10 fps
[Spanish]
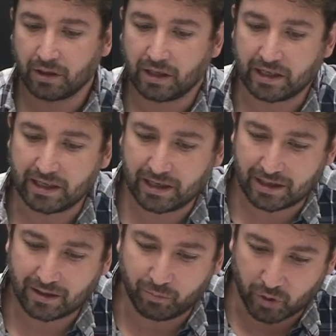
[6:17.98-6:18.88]
Y,
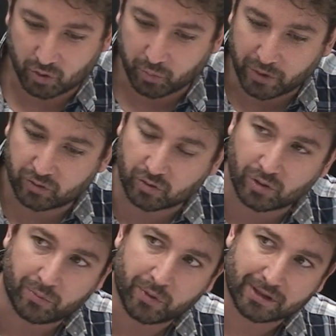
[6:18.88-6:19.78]
por supuesto, es
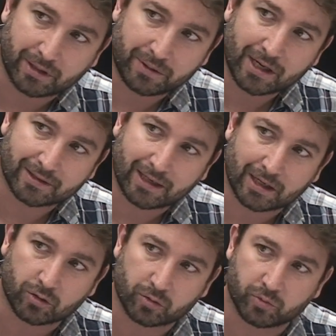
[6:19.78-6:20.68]
una puerta abierta a la
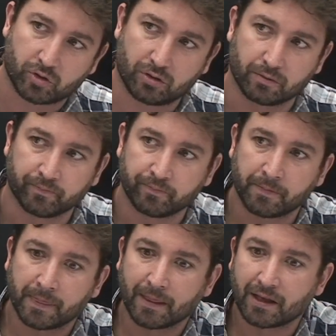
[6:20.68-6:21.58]
corrupción.
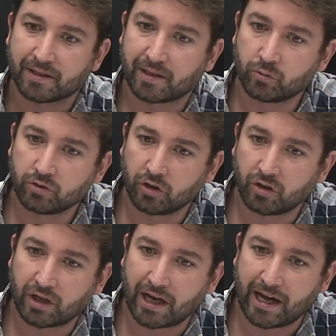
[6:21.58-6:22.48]

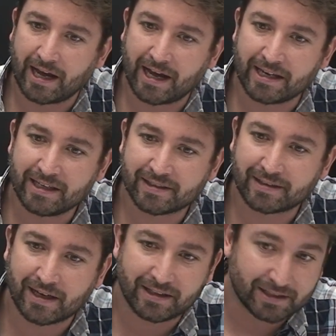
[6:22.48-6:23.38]
Segundo, hay
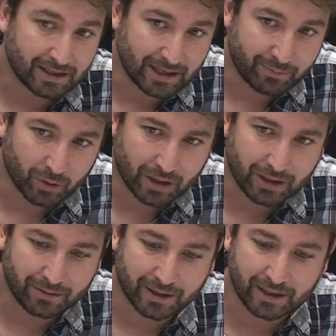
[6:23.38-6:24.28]
esta, desde la época
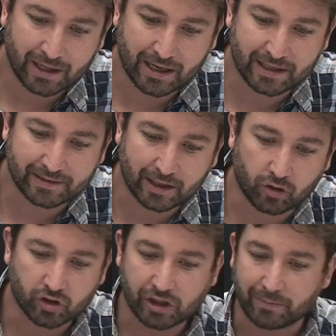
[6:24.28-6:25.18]
de Barrera, esta
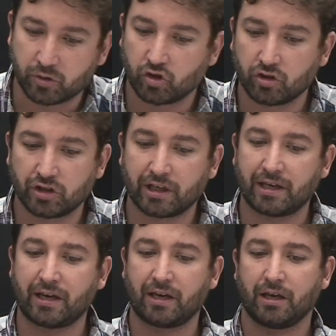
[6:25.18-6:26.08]
concepción de
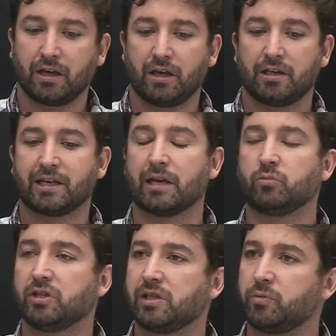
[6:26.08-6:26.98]
que de que el
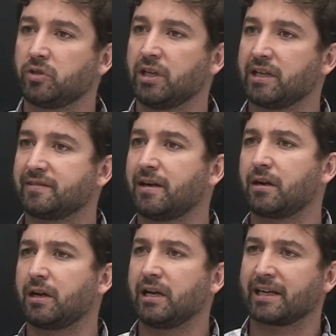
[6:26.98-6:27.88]
municipio tiene que
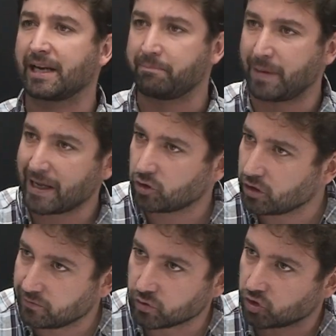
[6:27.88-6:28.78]
estar repleto
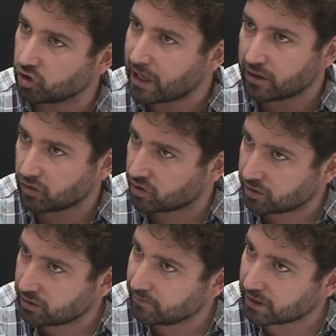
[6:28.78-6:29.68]
de funcionarios,
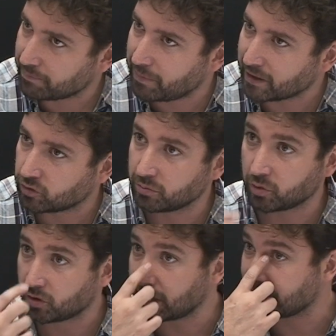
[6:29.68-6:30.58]
repleto de
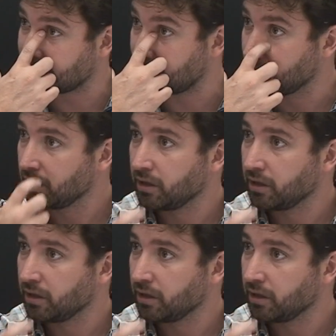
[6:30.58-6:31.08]
burocracia.